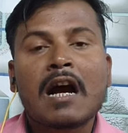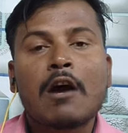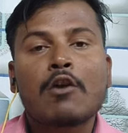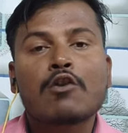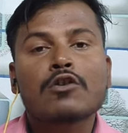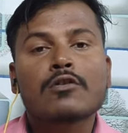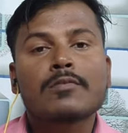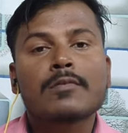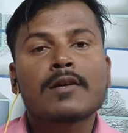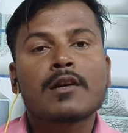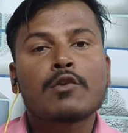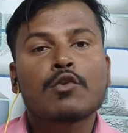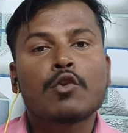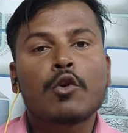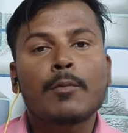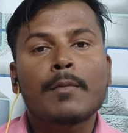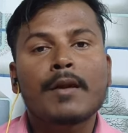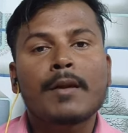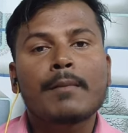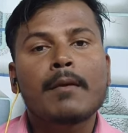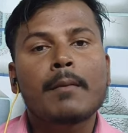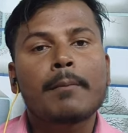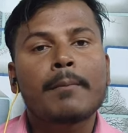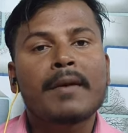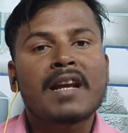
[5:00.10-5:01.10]
अकाउंट्स में नो
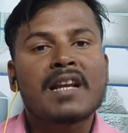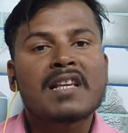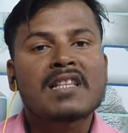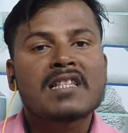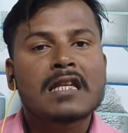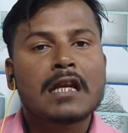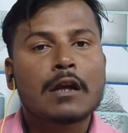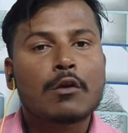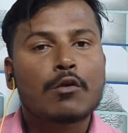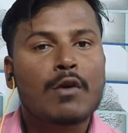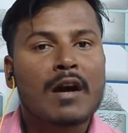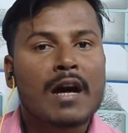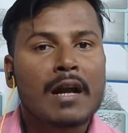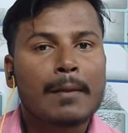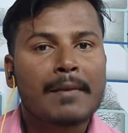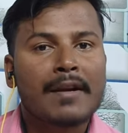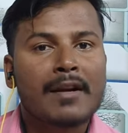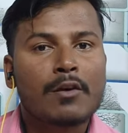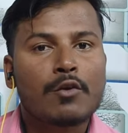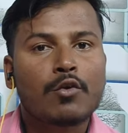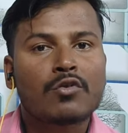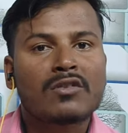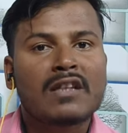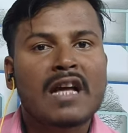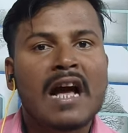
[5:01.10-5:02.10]
मिनिमम बैलेंस
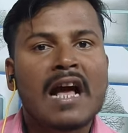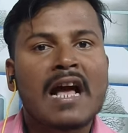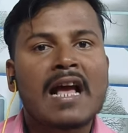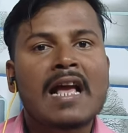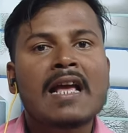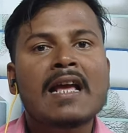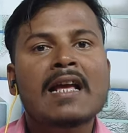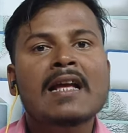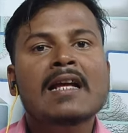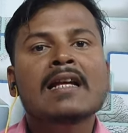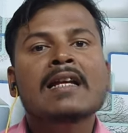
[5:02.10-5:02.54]
रिक्वायरमेंट होता है